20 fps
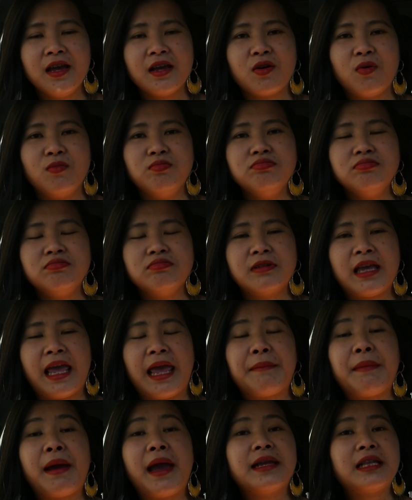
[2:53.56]
cũng
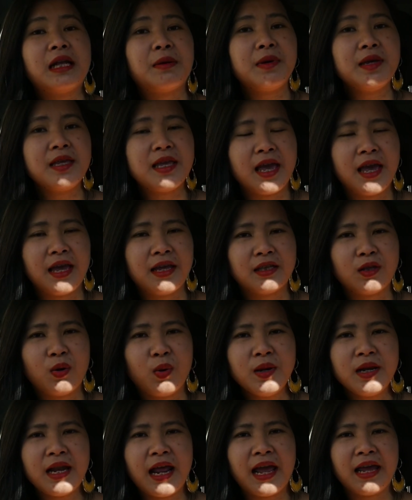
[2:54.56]
ngày mai tao mới về,
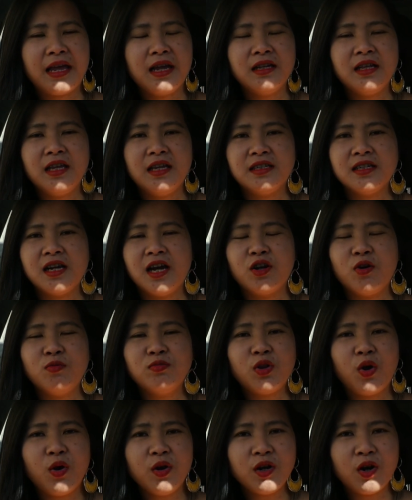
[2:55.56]
tối nay thì trời
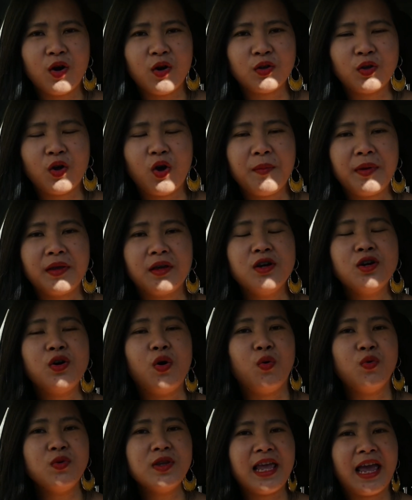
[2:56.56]
cũng tối rồi, thôi mày cứ
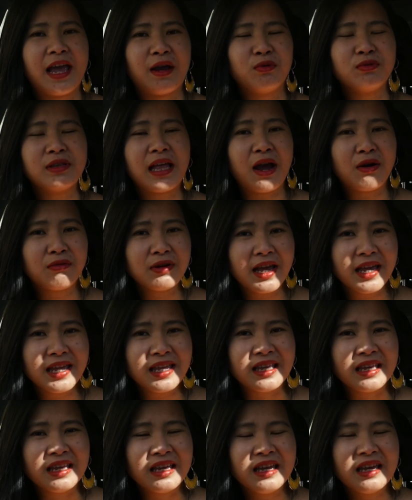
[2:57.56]
ngủ nhà của tao
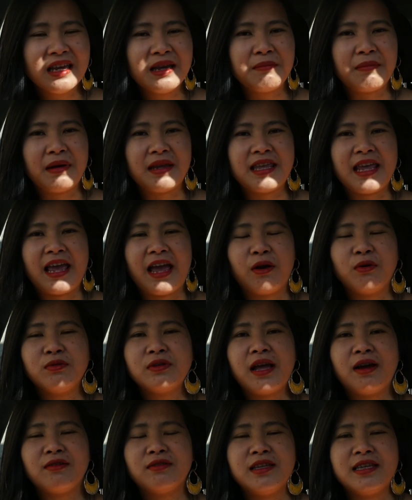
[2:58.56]
đi, mà nhà của
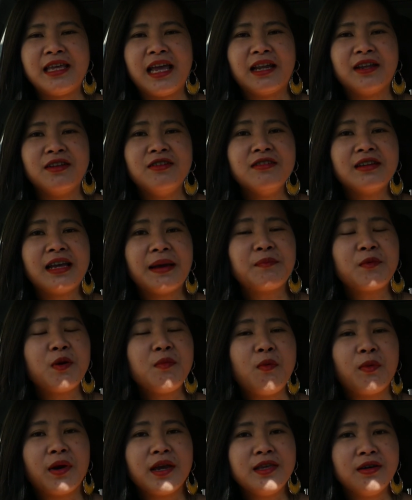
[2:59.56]
tao thì nhà nước cấp có
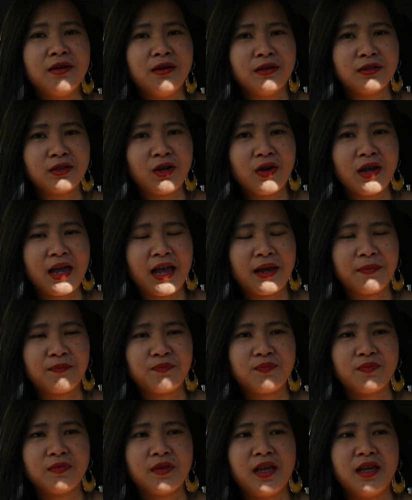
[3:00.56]
một cái giường thôi à,
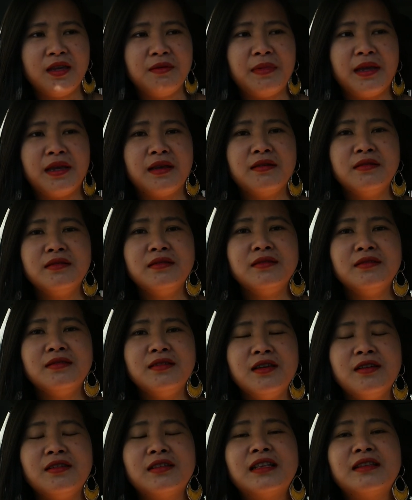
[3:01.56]
thì mày cứ
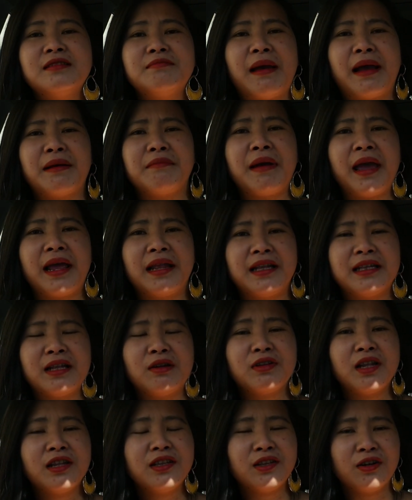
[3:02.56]
như bạn bè thì
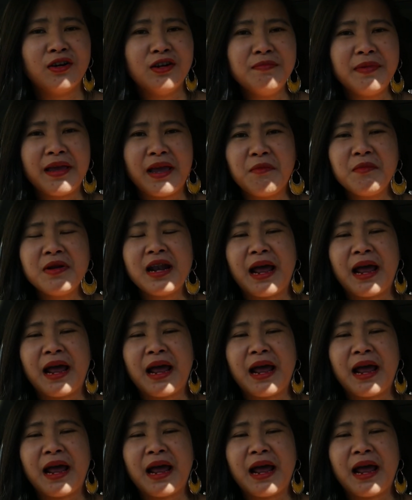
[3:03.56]
tao tin tưởng mày không có